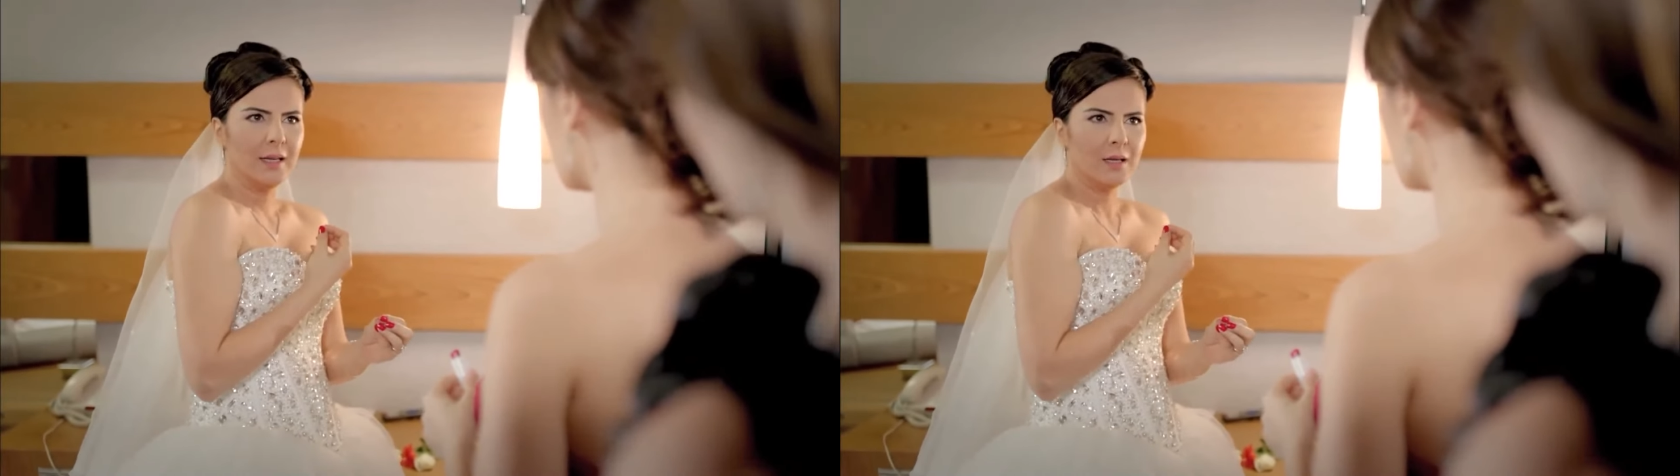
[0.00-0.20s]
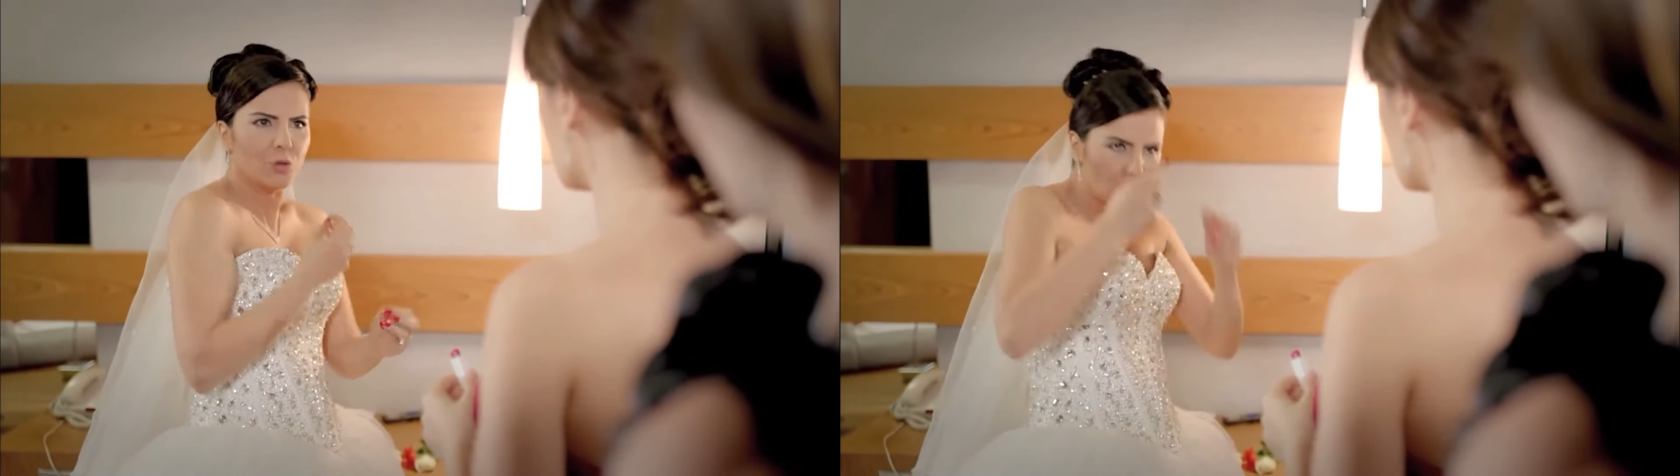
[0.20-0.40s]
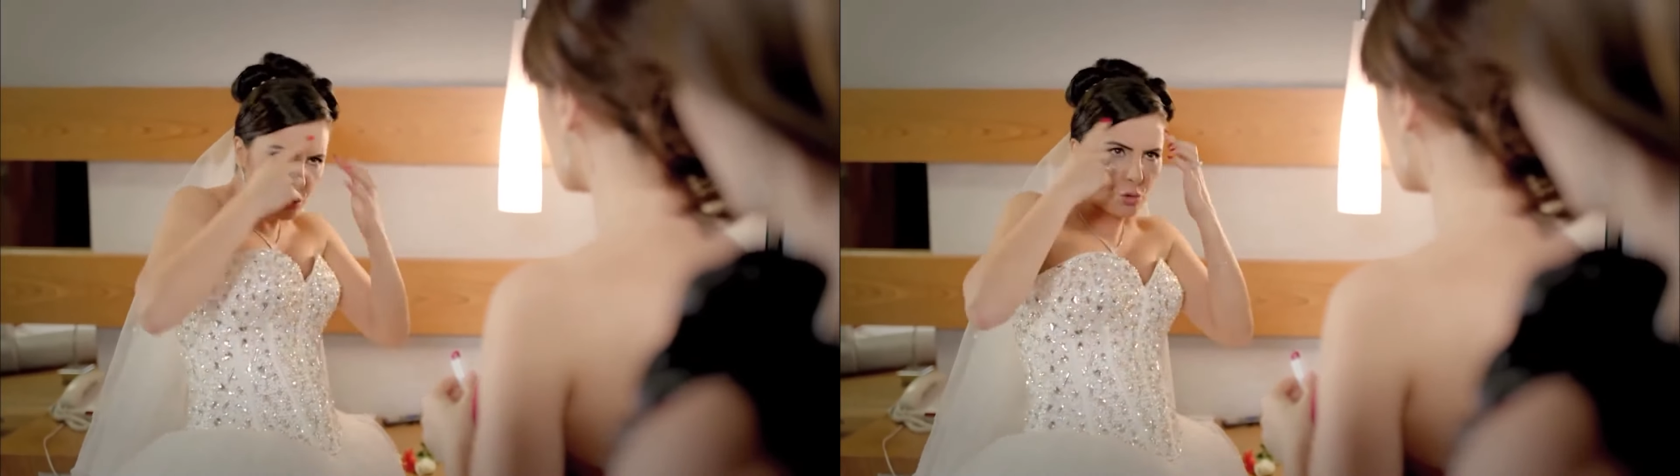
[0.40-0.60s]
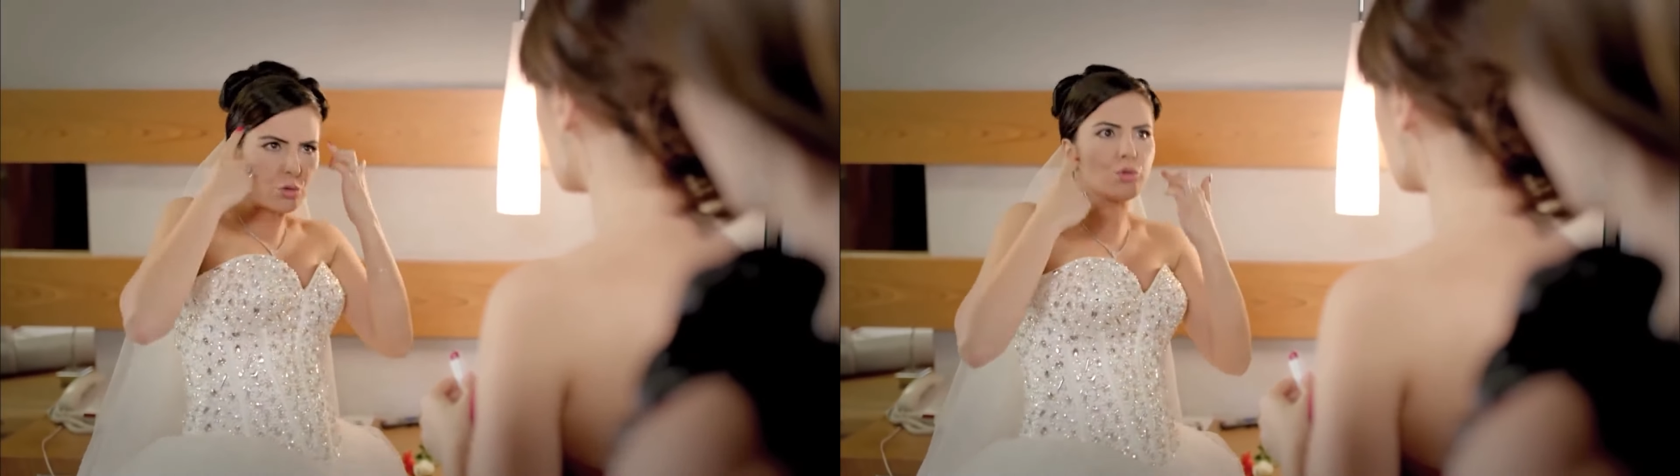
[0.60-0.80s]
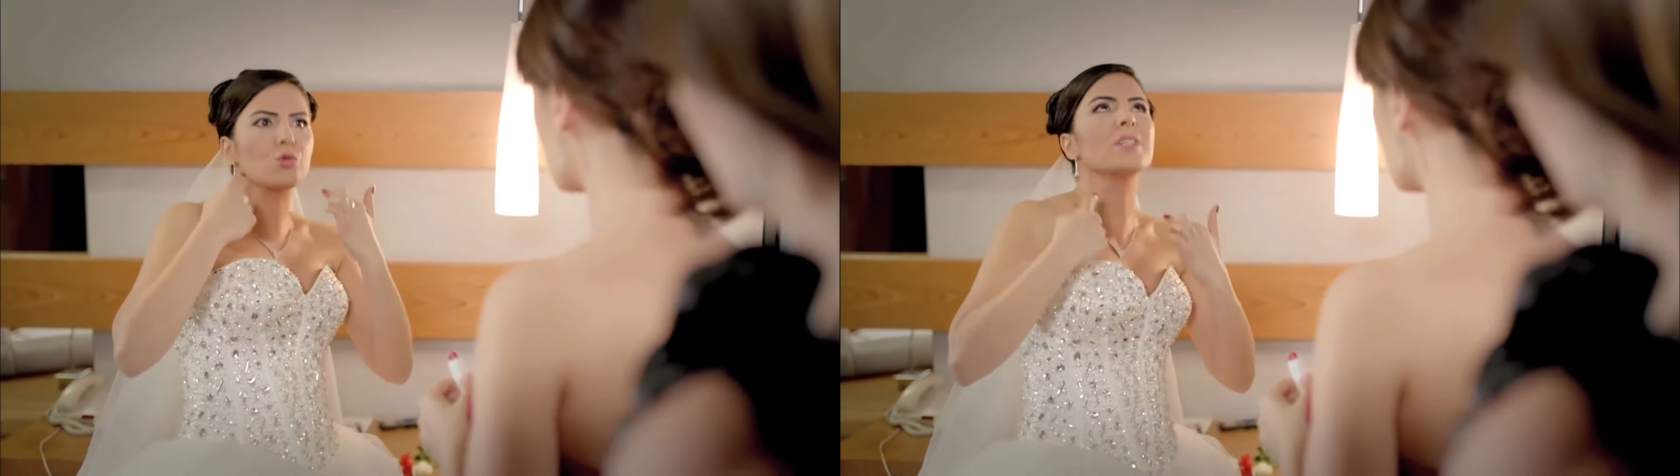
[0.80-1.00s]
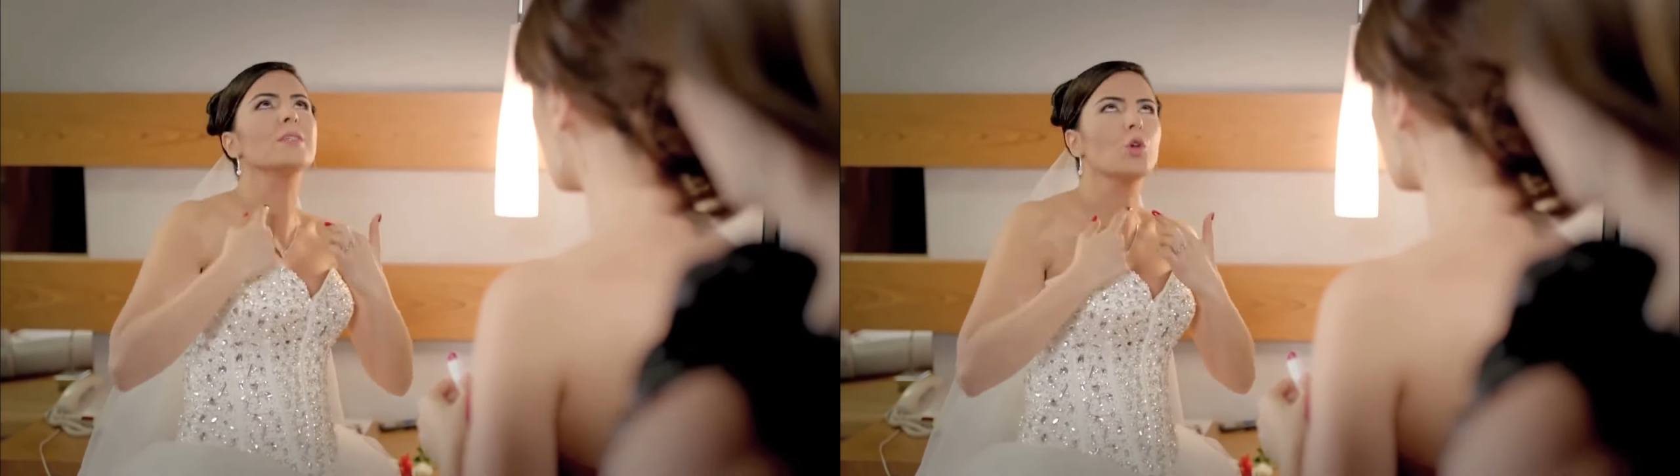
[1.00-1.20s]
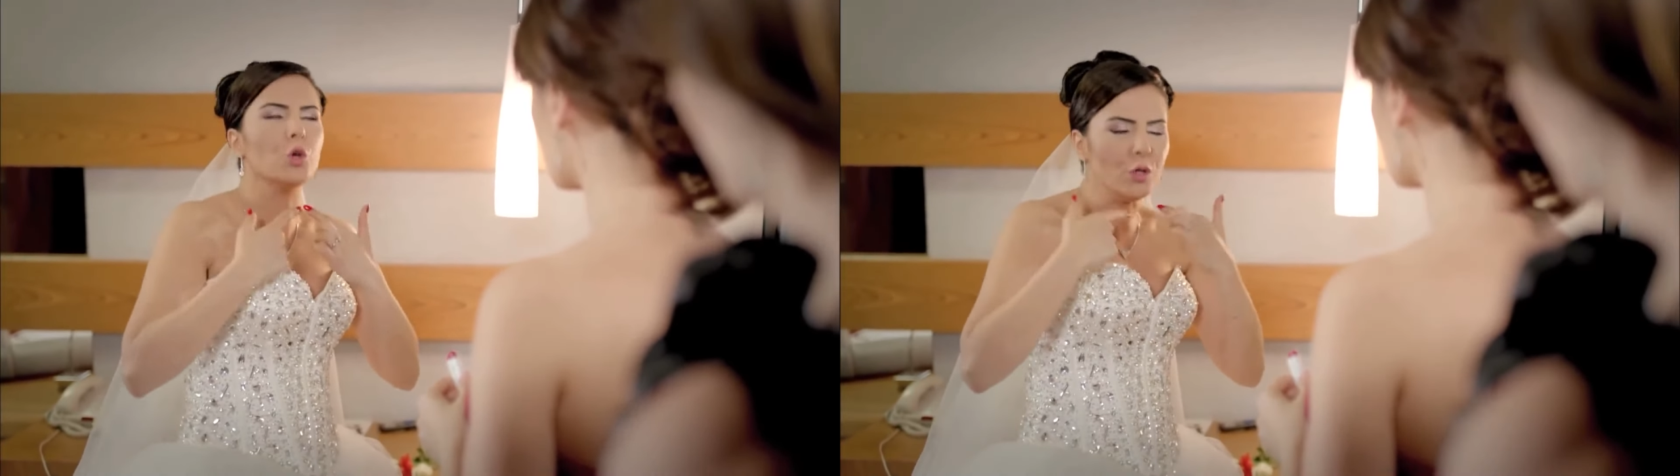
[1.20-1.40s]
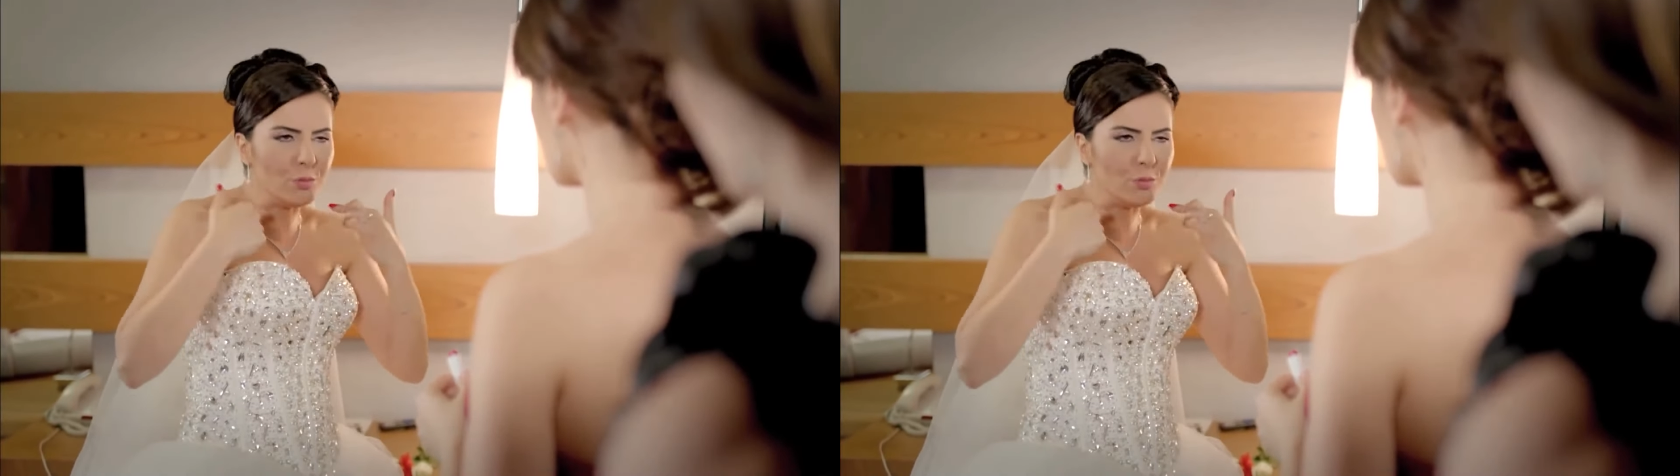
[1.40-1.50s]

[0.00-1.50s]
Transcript: ووشي كله إذا أنت